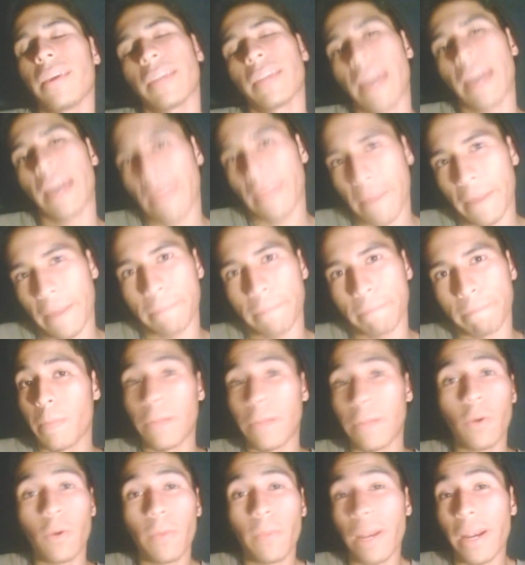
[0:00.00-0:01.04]
En nada.
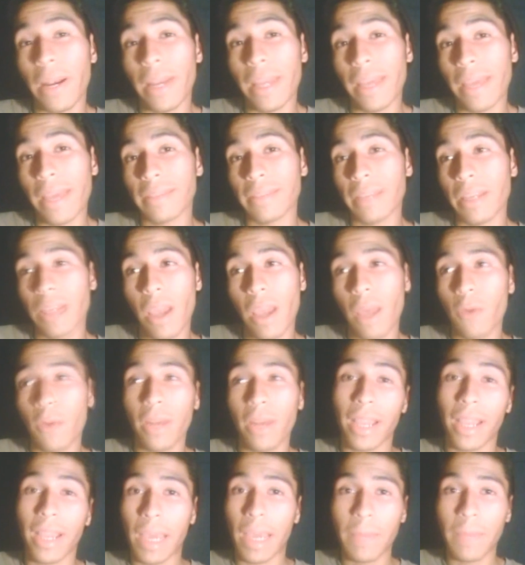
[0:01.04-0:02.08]
Me compraría sería
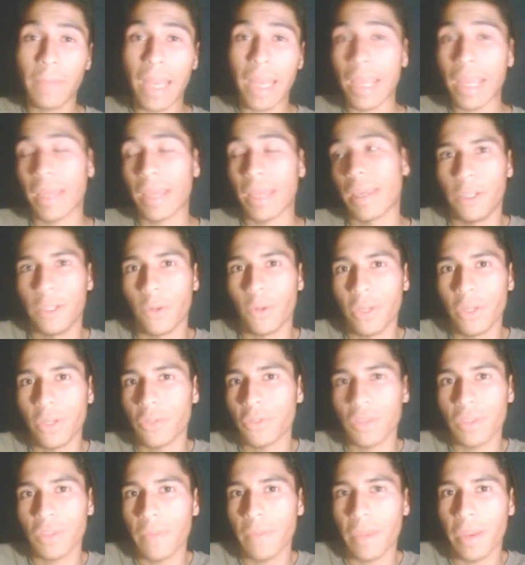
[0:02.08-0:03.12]
una cámara y con
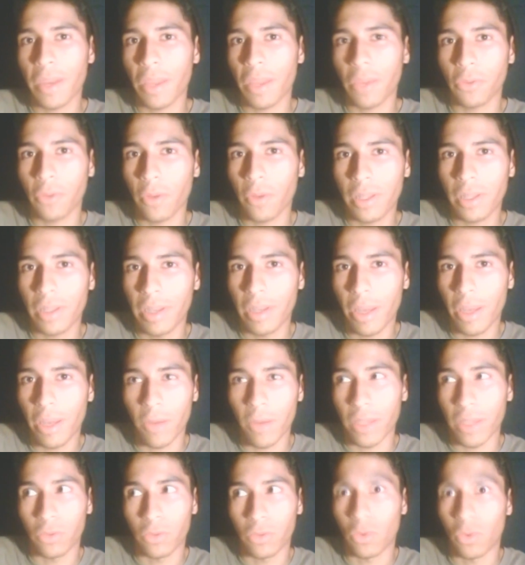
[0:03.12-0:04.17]
eso se me haría todo el dinero.
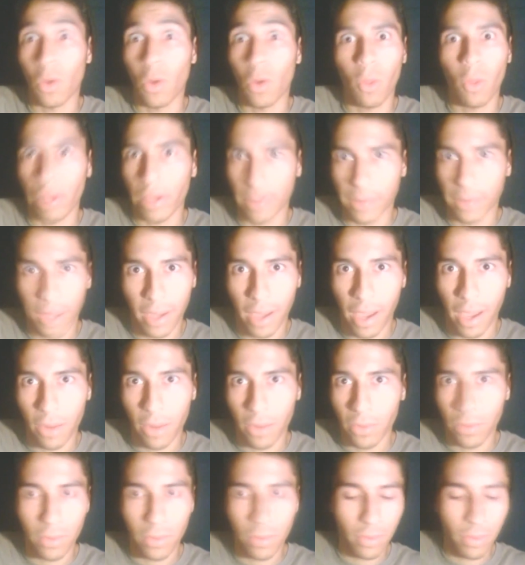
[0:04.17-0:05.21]
Aquí todo está caro.